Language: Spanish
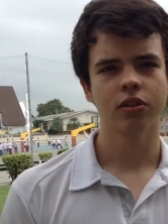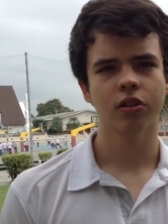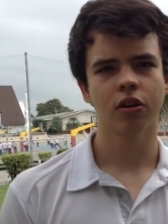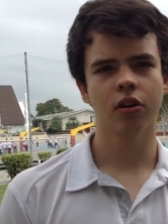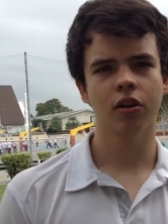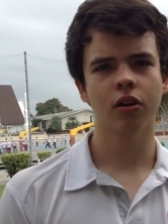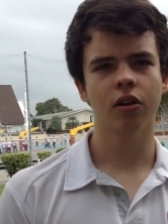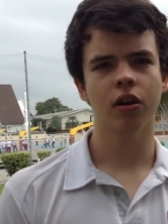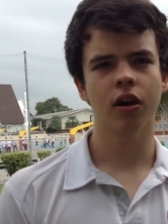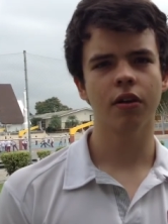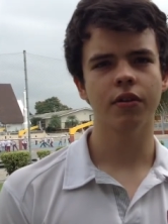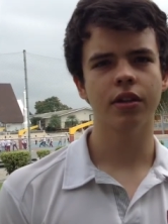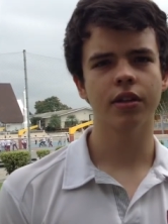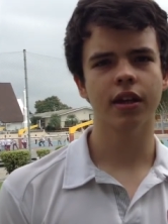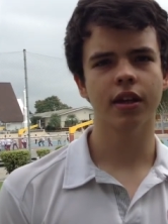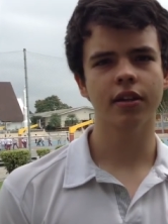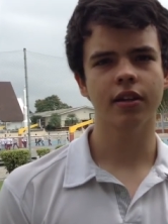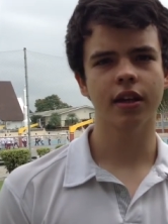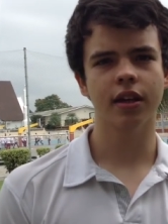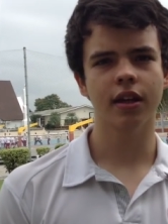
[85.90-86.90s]
Todos los
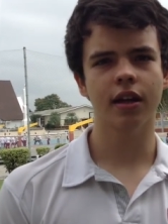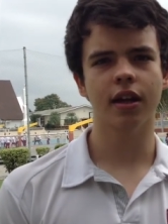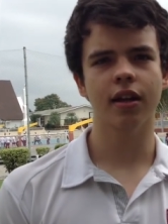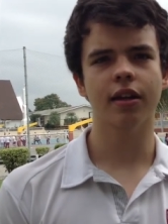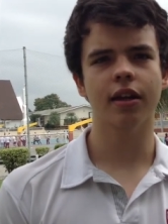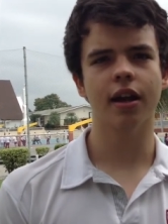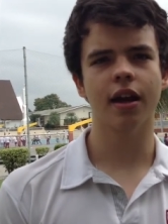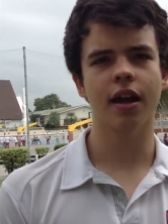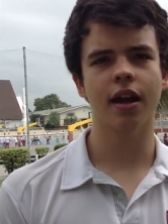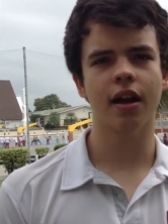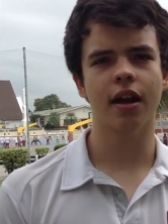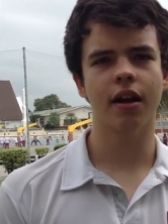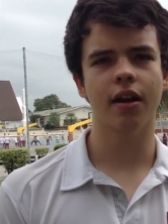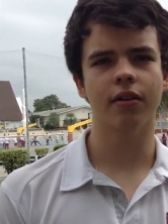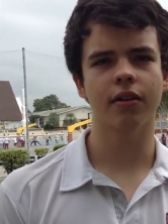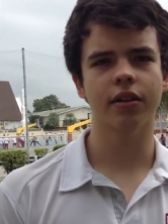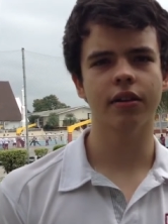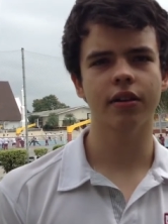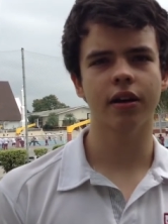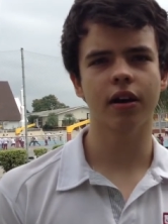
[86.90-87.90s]
habitantes de la aldea
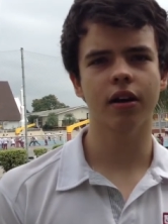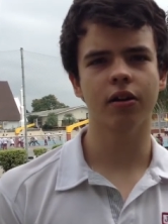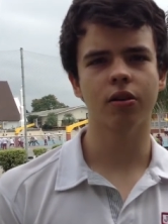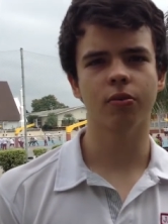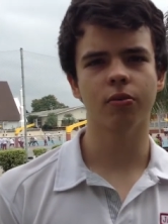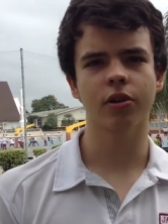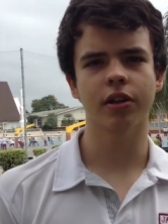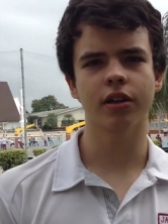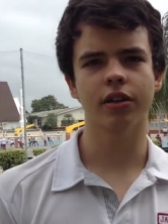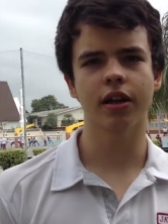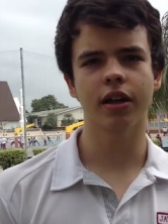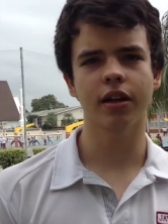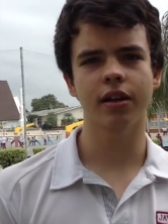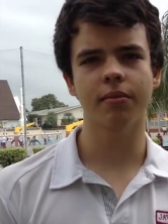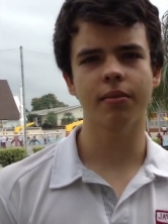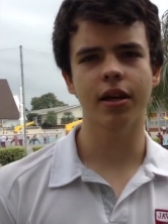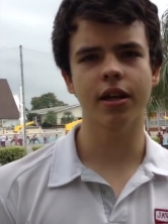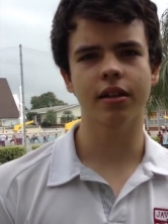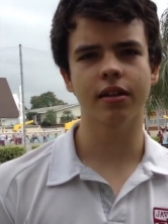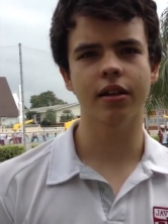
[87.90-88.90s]
habitaban
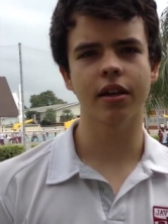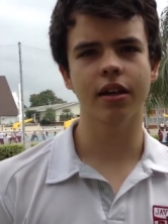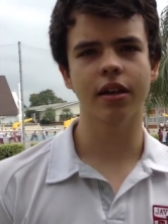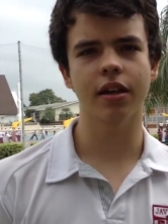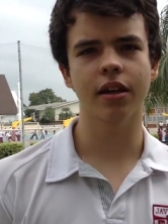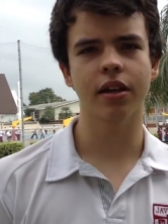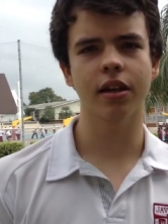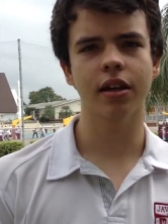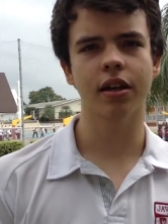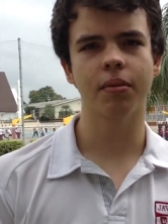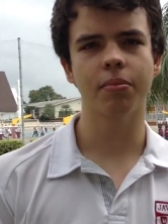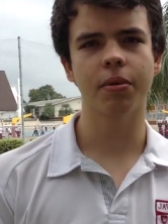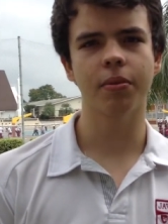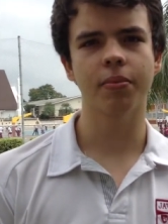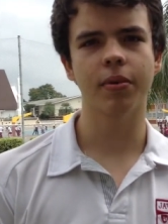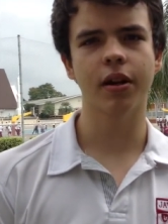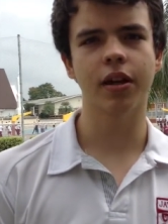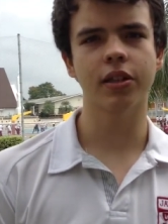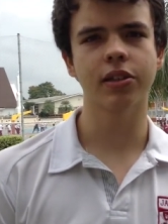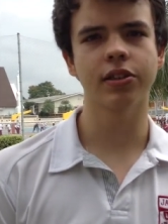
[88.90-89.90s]
comunitariamente en la
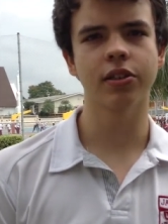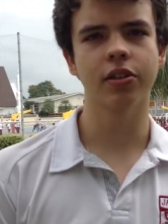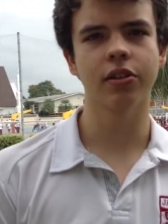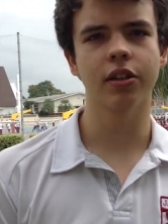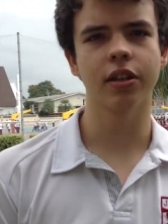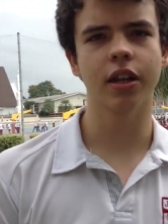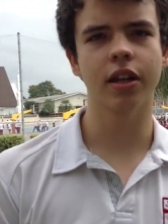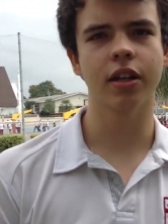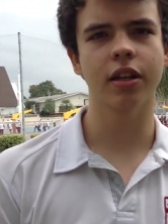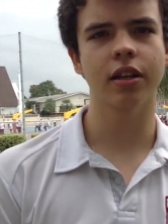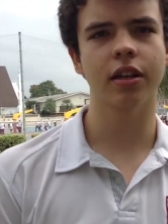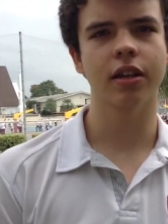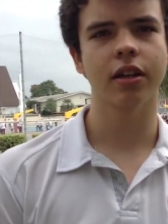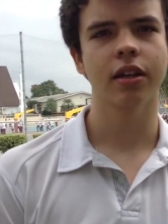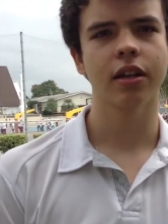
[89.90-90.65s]
preparación del